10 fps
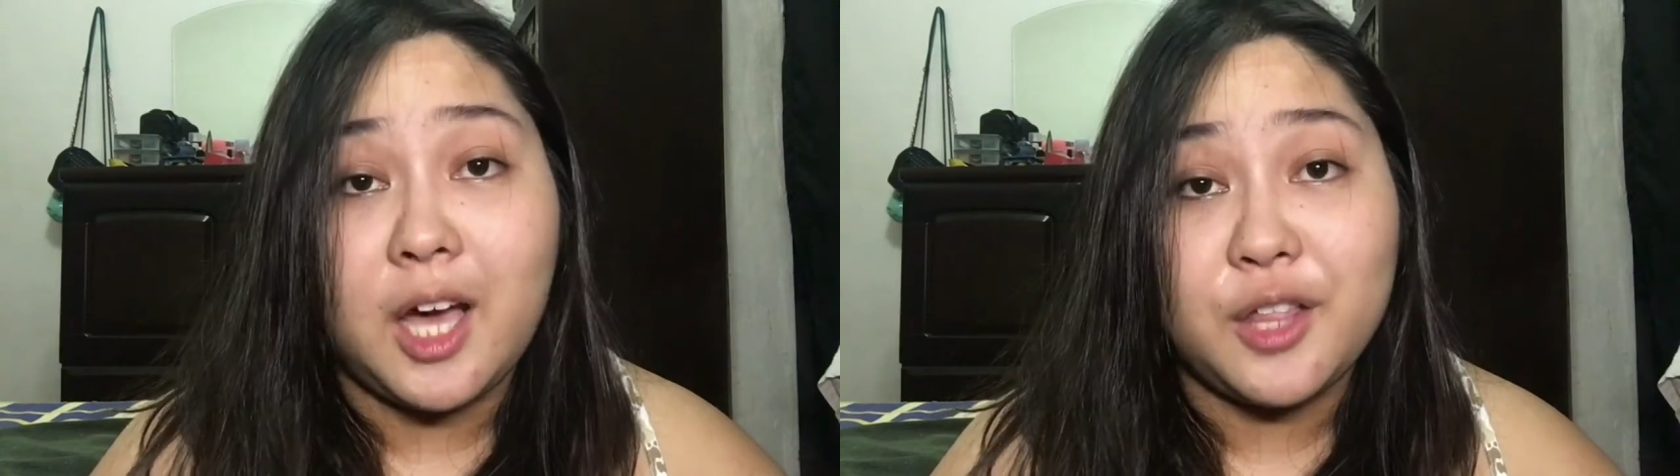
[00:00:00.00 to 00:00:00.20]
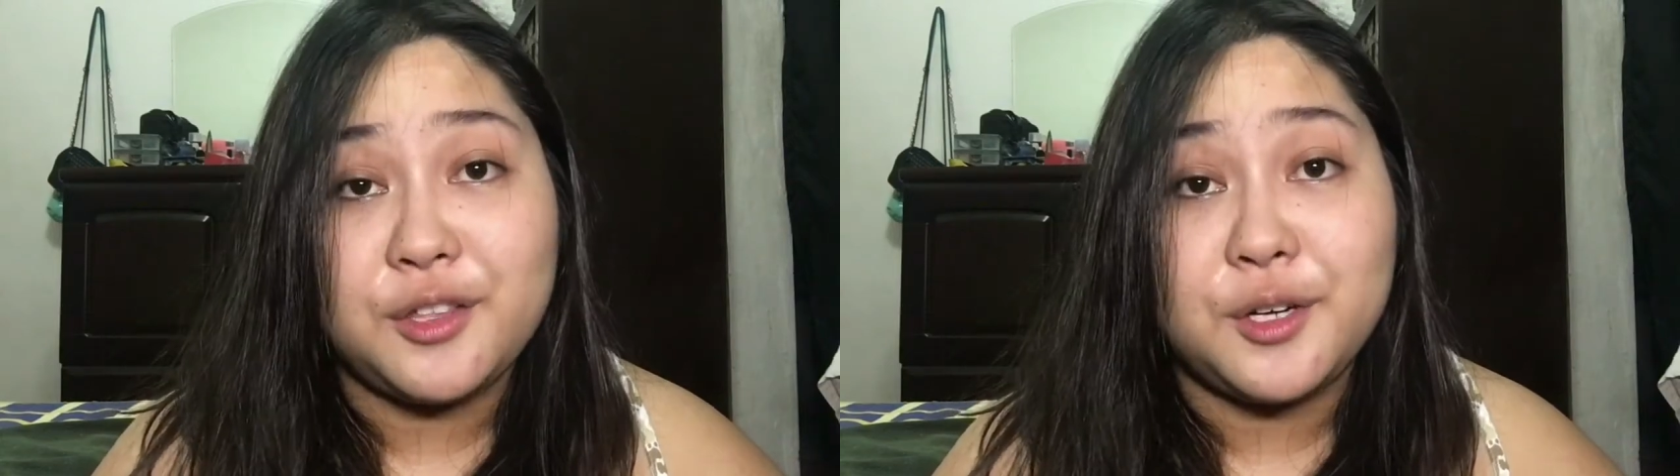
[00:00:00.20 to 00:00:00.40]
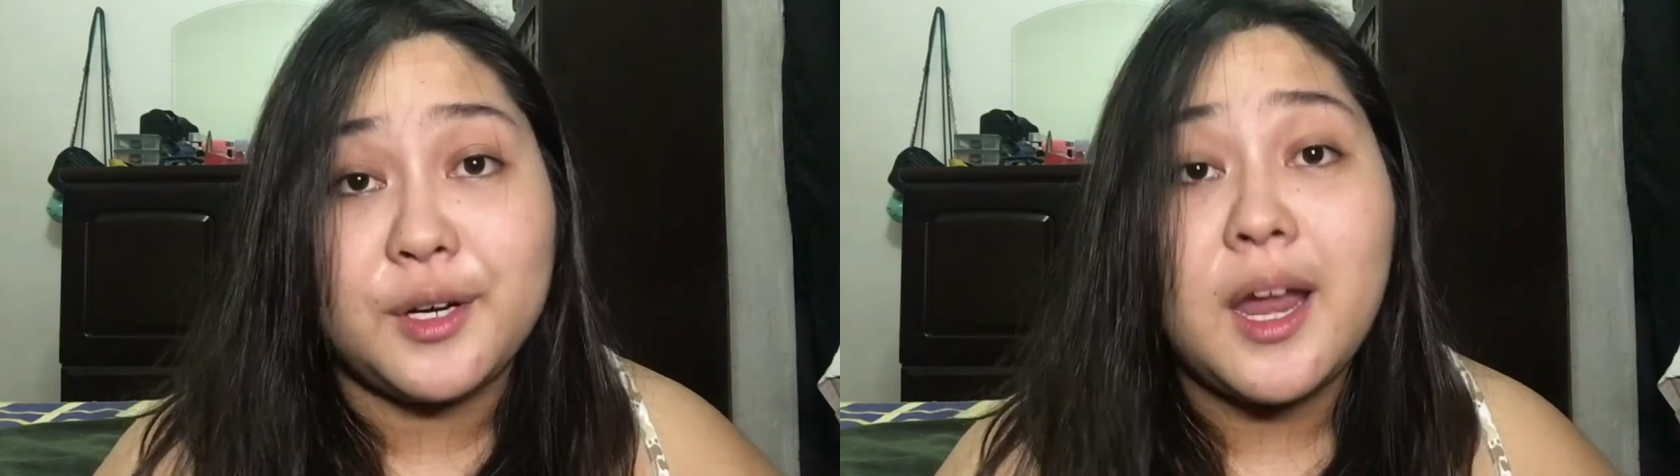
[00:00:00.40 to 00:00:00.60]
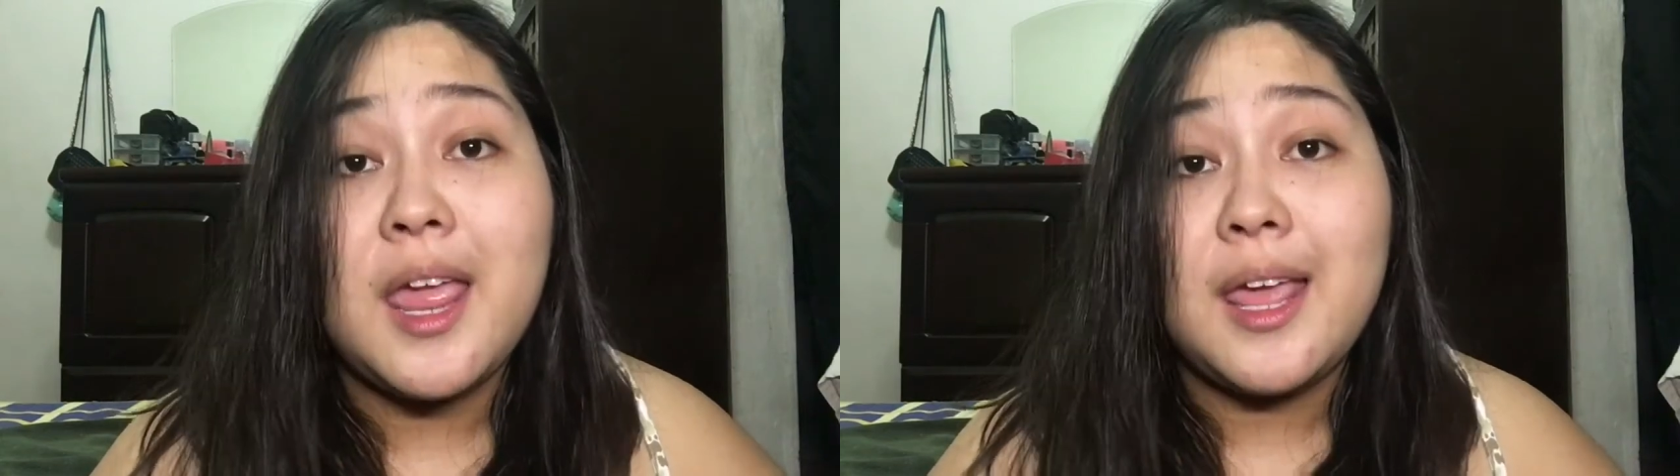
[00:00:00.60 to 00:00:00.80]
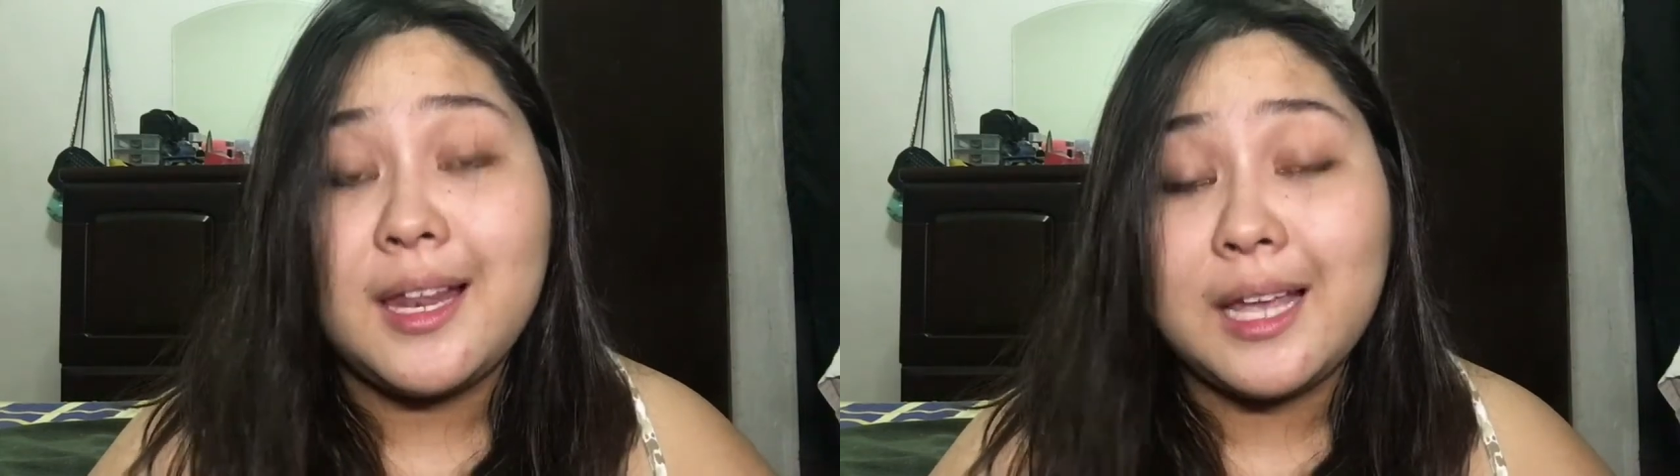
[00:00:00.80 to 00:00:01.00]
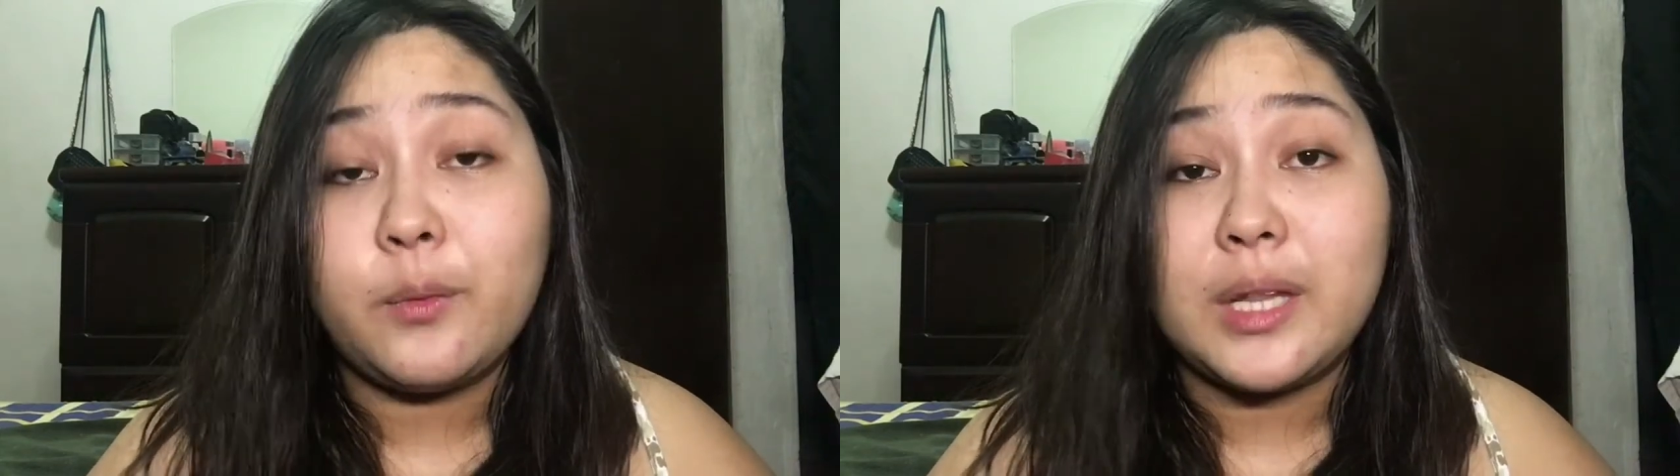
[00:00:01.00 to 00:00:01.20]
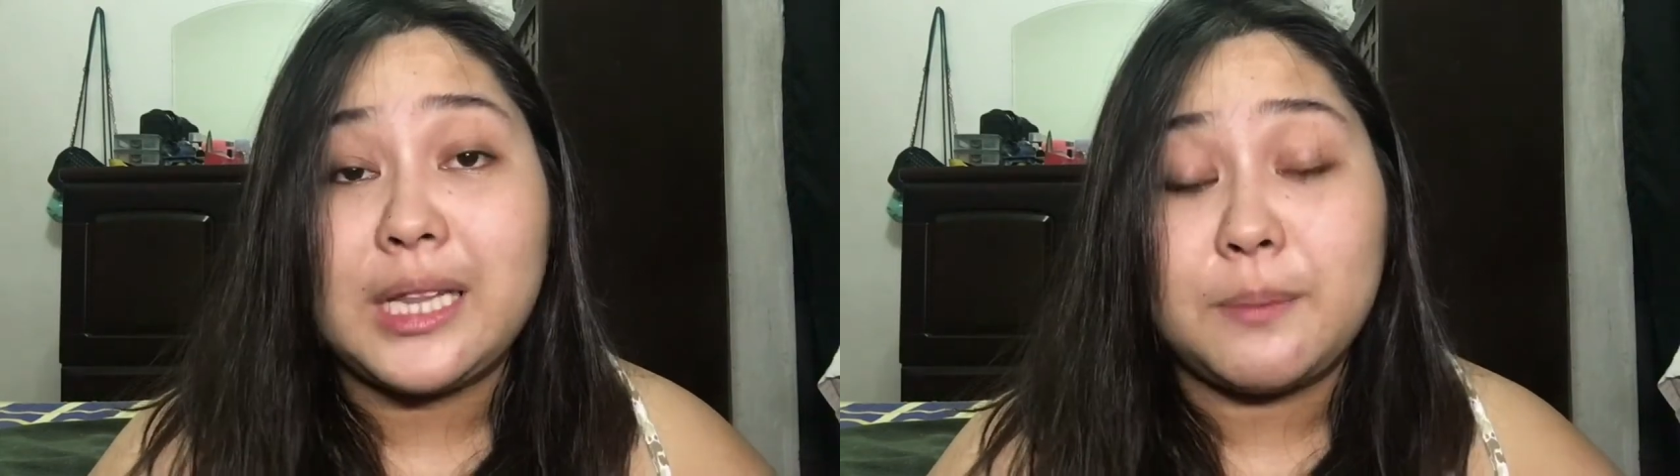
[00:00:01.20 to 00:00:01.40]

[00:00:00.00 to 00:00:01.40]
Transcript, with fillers: other liquid